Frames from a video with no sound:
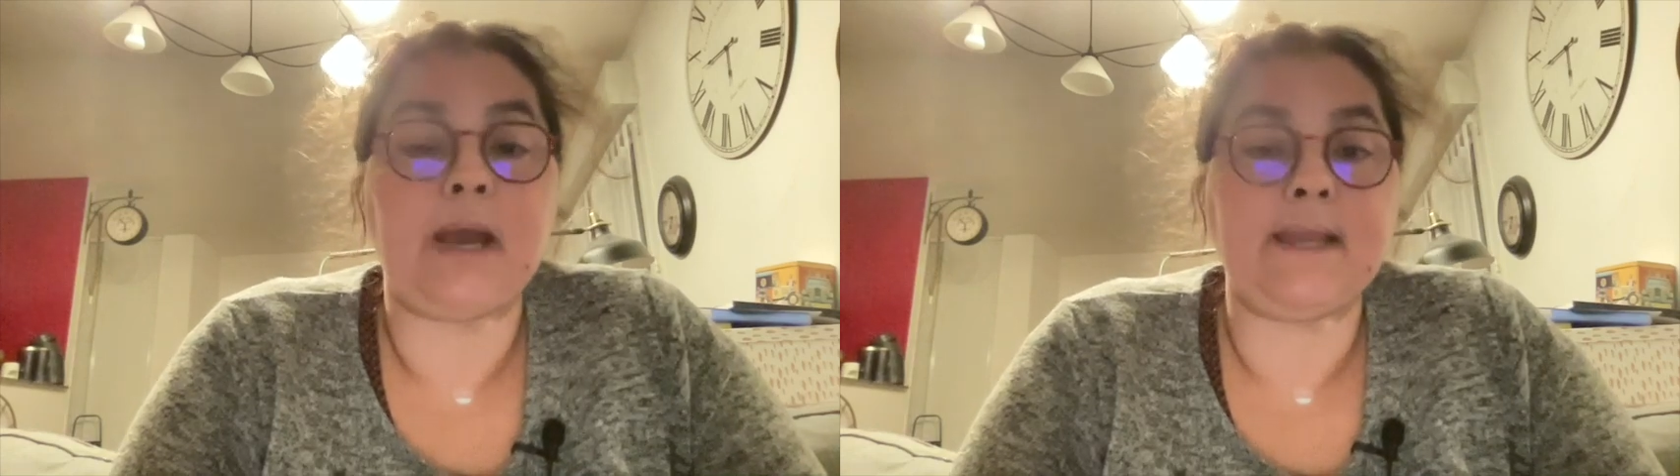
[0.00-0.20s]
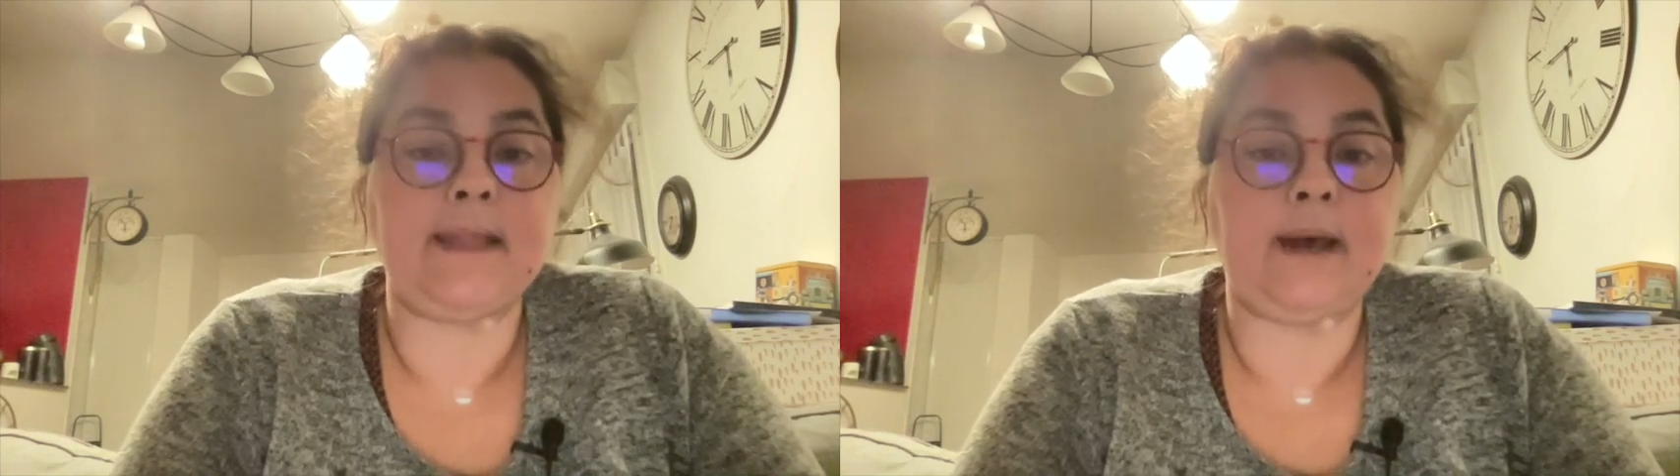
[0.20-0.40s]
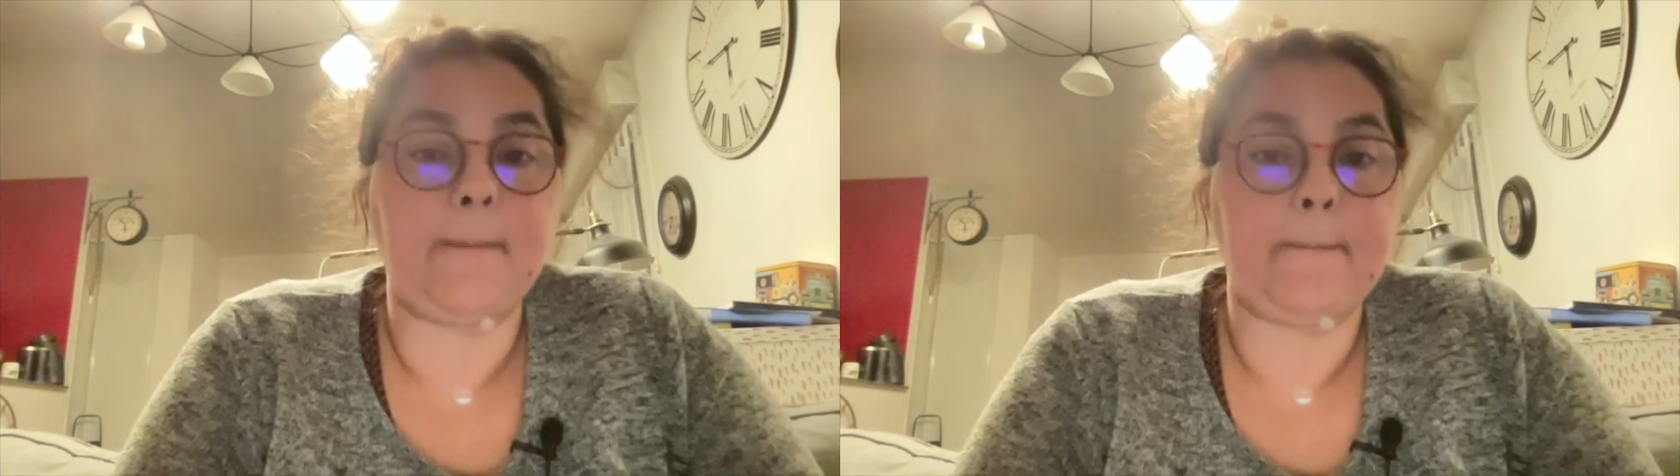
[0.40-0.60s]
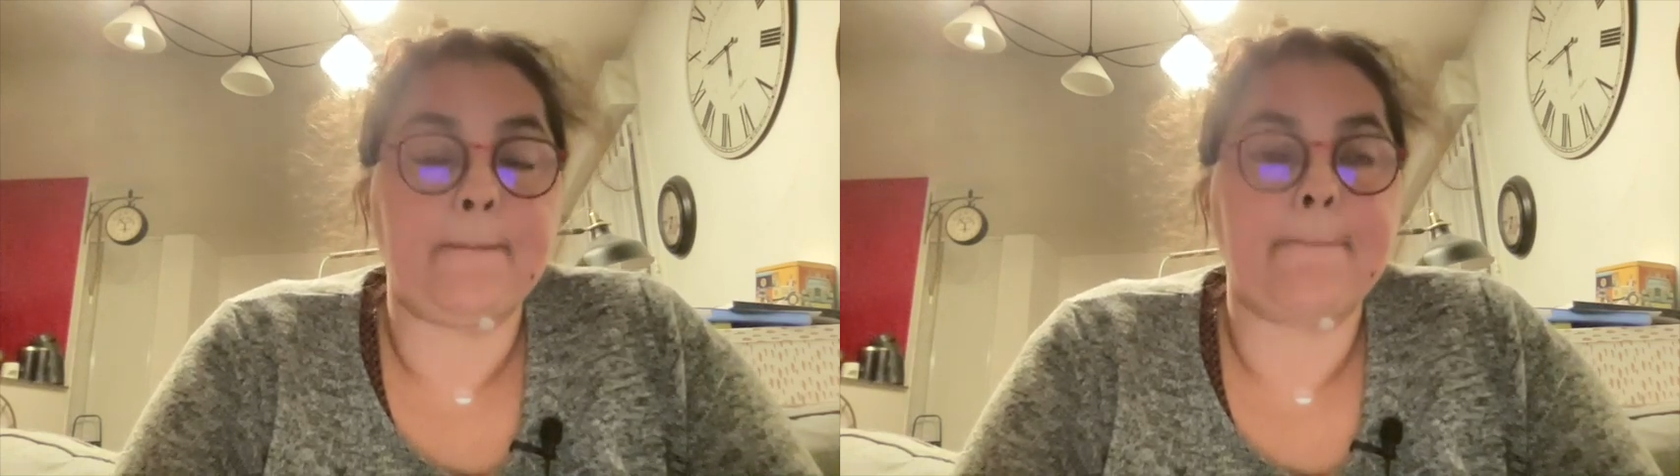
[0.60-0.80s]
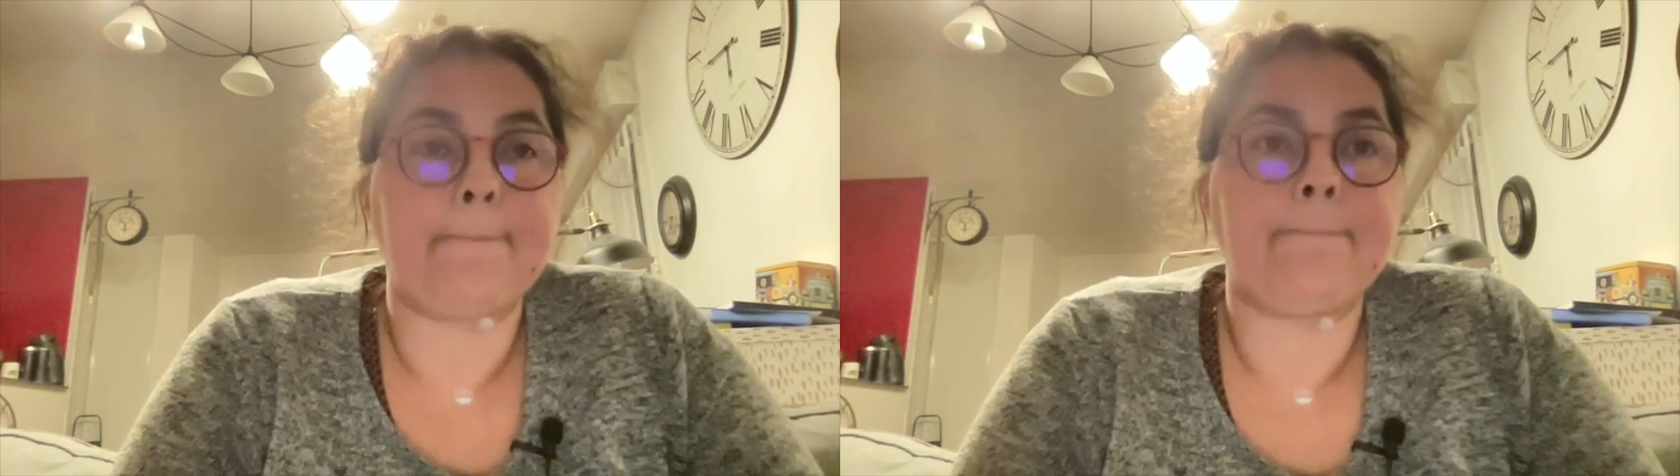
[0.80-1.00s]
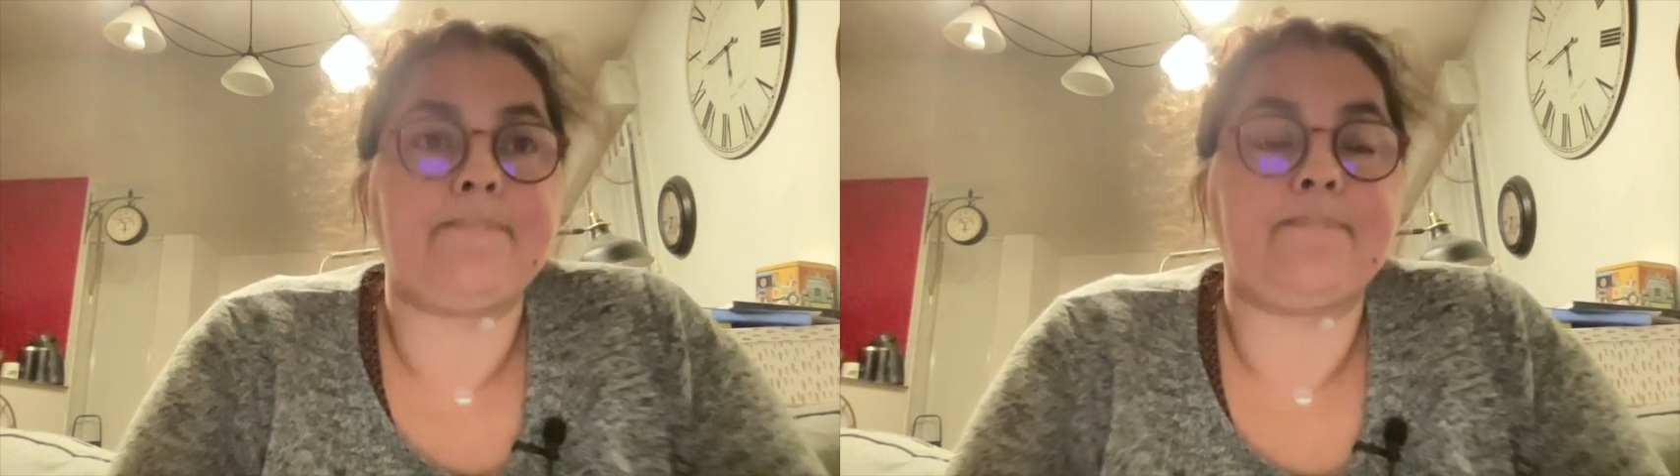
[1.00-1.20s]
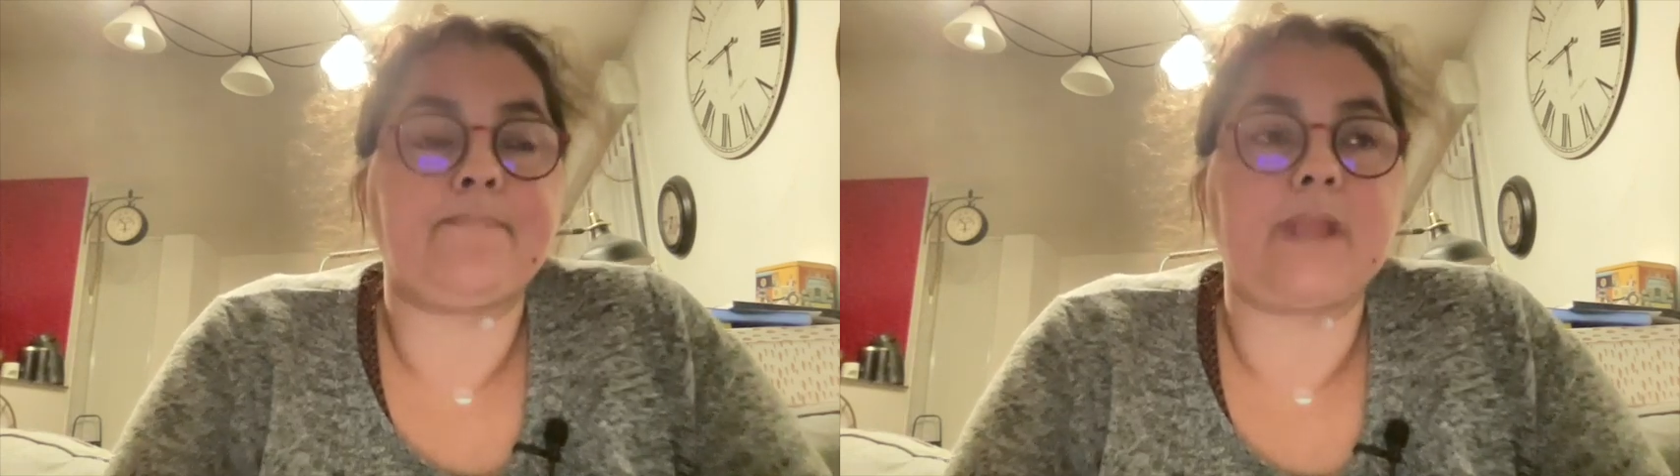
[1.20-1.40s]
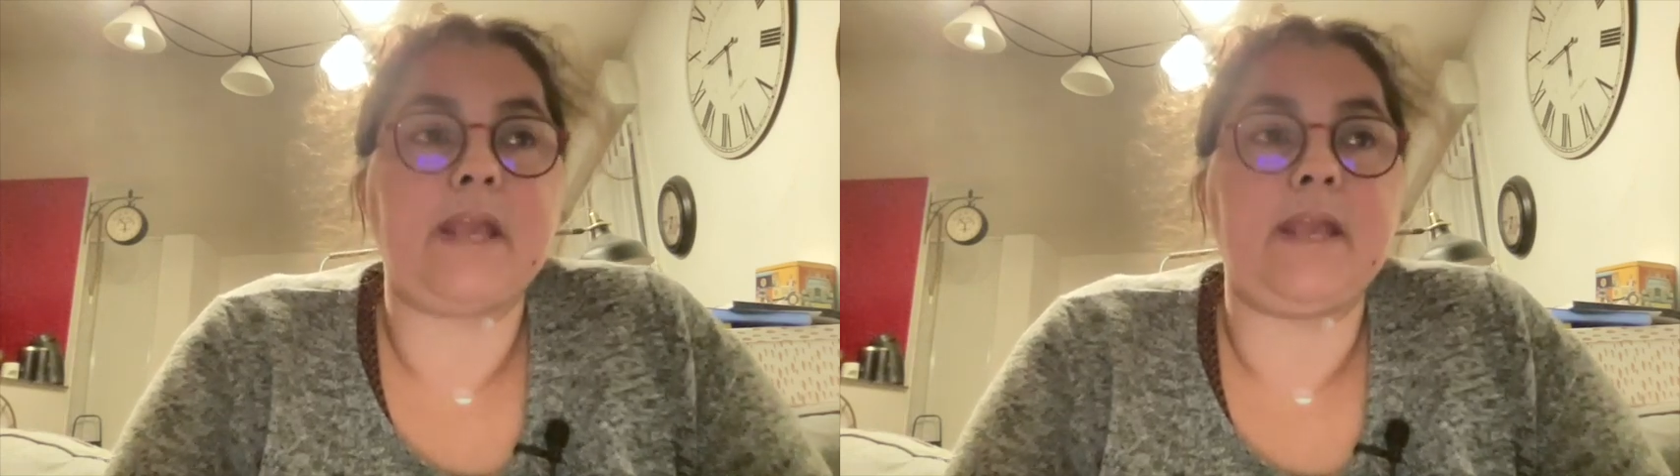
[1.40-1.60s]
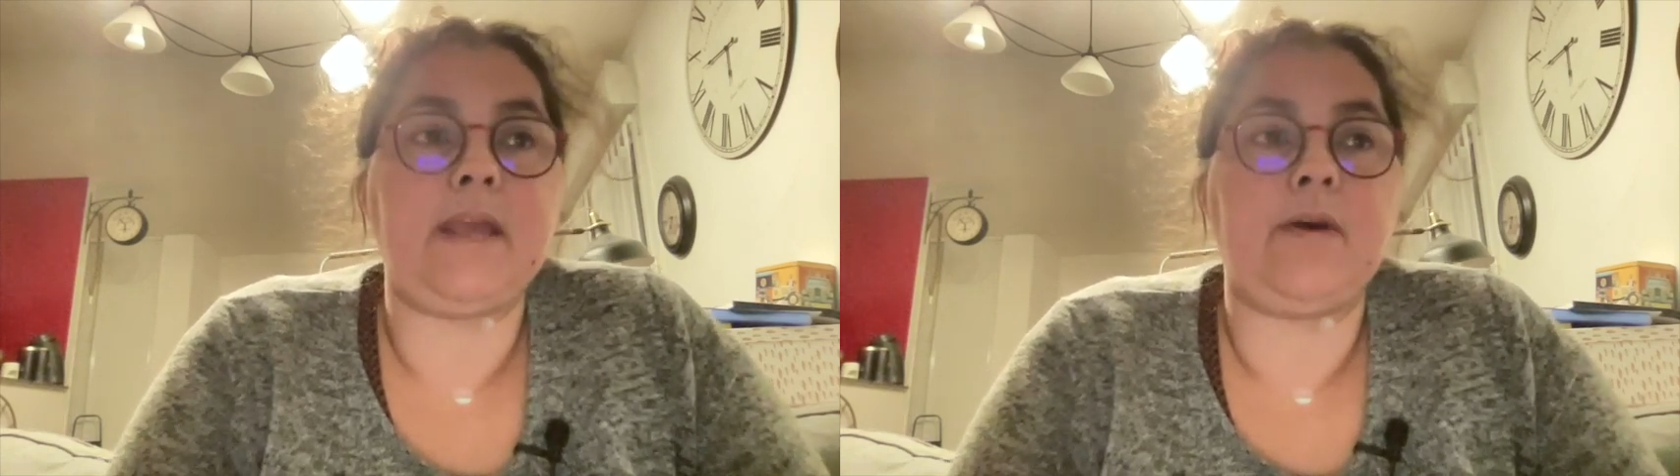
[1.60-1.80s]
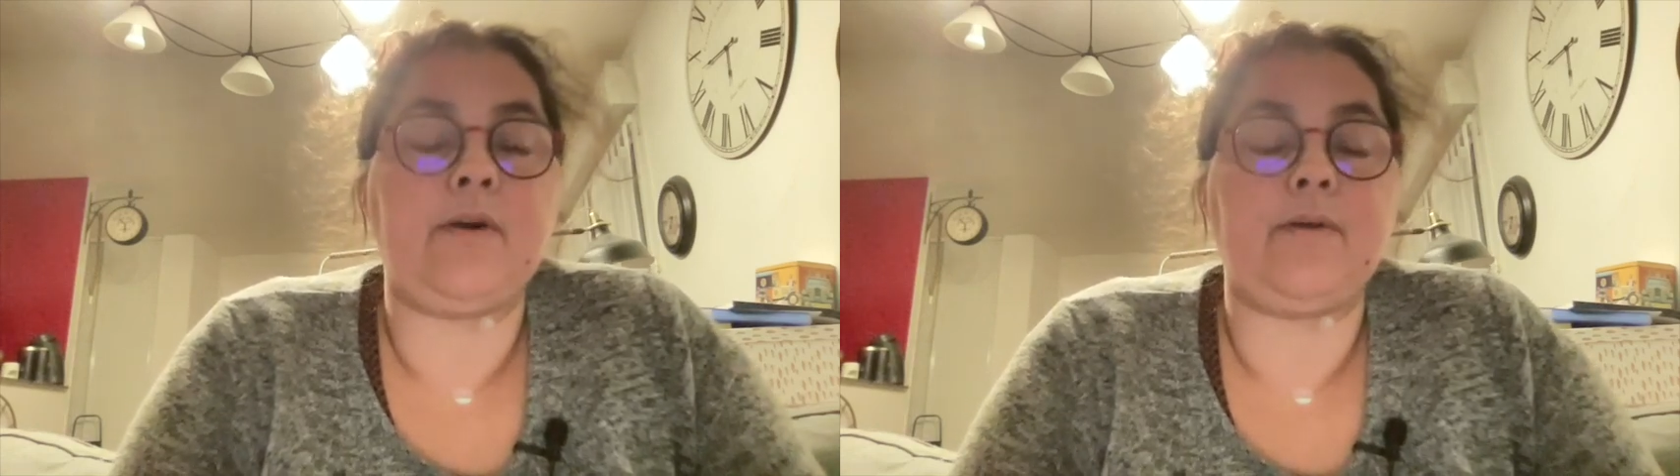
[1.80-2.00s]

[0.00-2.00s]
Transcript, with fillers: Marina. Et euh,